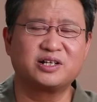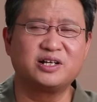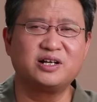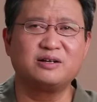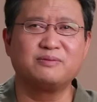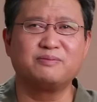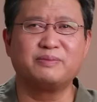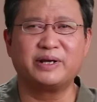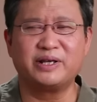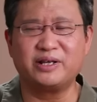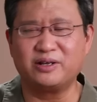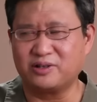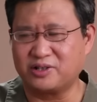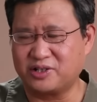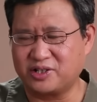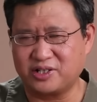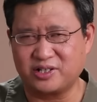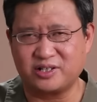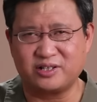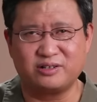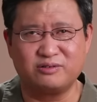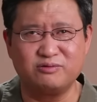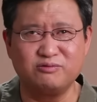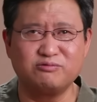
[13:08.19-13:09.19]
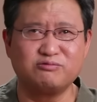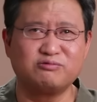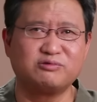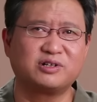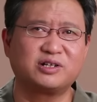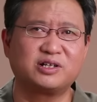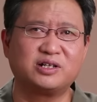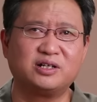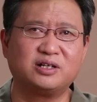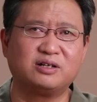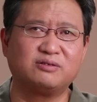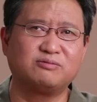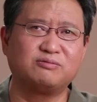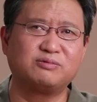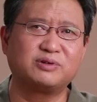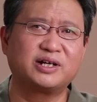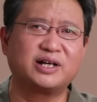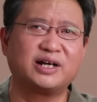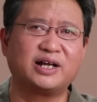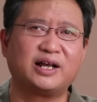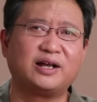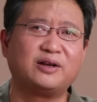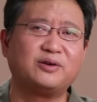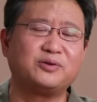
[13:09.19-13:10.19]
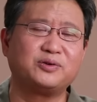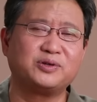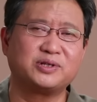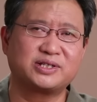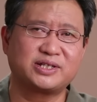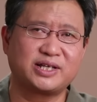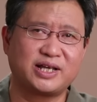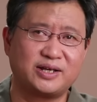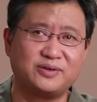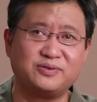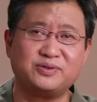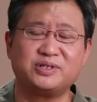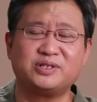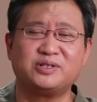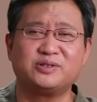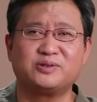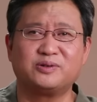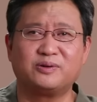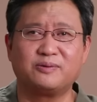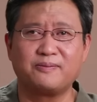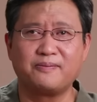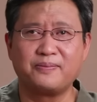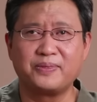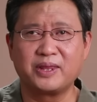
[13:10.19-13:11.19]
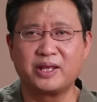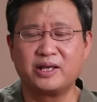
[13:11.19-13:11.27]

更没有15个乌克兰旅参与其中，